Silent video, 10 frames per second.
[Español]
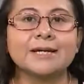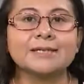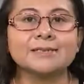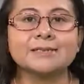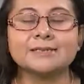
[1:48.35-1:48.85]

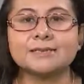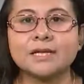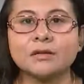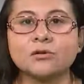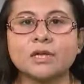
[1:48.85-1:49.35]
es
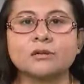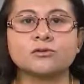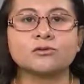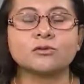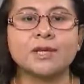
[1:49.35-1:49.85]
necesario que
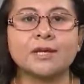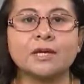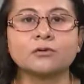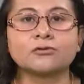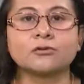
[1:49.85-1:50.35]
los
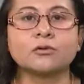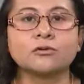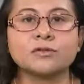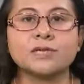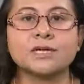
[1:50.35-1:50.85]
ciudadanos
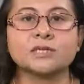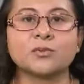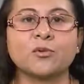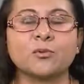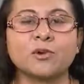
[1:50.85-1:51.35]
conozcan las
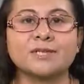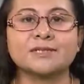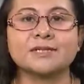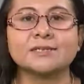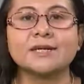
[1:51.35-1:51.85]

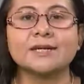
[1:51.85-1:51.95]
propuestas